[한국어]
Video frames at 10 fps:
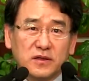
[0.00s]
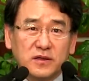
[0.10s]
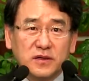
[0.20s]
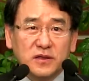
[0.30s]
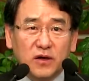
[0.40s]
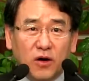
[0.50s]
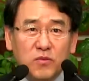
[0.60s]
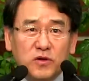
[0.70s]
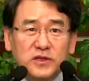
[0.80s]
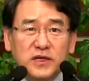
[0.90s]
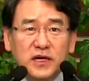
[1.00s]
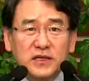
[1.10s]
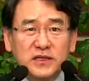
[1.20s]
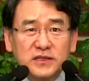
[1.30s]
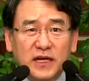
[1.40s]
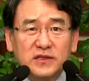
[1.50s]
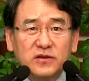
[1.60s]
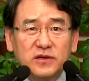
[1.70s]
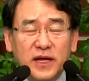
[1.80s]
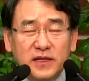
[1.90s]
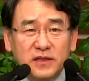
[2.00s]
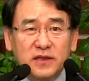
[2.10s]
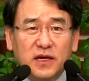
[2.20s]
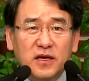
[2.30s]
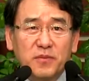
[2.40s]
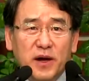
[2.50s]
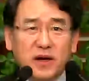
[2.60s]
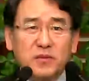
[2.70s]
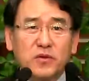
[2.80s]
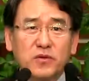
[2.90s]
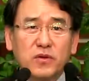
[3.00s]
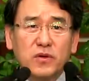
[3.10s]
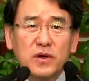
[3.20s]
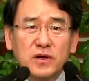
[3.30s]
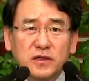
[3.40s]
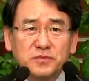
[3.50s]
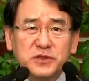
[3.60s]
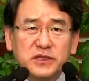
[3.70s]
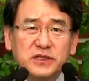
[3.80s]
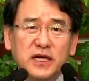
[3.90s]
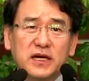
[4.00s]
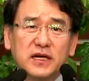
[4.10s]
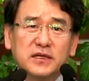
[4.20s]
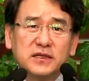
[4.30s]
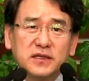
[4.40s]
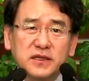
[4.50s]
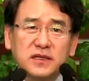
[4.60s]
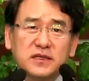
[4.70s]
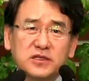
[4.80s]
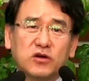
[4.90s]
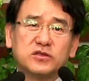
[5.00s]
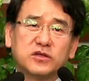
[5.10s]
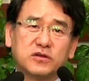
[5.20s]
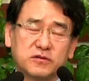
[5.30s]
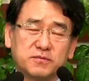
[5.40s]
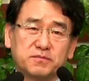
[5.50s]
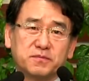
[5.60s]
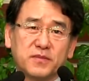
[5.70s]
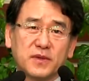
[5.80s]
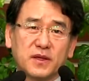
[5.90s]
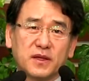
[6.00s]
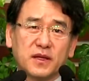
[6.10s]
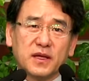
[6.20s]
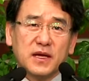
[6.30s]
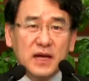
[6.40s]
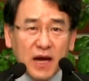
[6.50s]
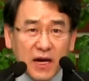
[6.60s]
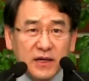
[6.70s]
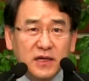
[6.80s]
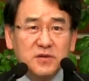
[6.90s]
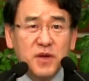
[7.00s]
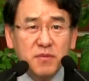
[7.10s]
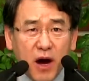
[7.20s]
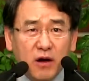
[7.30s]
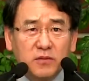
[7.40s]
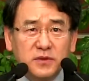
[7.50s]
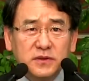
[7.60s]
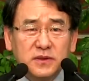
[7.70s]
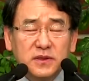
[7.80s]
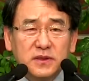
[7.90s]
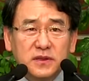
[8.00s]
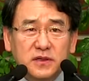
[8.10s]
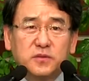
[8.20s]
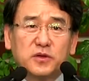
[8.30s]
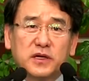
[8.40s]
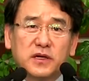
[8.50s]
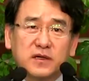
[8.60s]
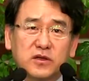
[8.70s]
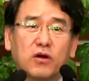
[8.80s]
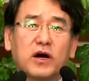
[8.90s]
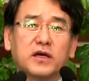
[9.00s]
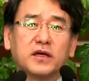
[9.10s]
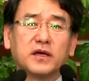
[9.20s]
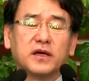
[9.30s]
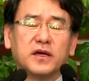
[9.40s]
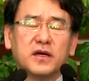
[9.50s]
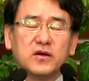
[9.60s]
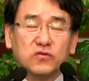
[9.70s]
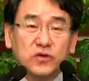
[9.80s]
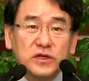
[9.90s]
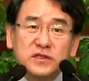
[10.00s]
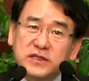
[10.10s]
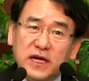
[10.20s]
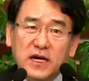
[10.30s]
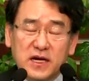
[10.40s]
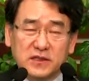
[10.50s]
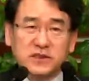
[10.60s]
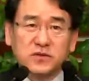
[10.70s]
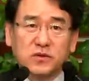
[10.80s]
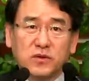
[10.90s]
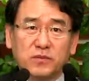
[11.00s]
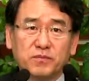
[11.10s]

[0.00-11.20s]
이 어머니가 이 자녀를 애틋하게 바라보고 끔찍이 사랑하는 이 정성. 하나님의 마음은 그보다 더하게 우리를 사랑하시고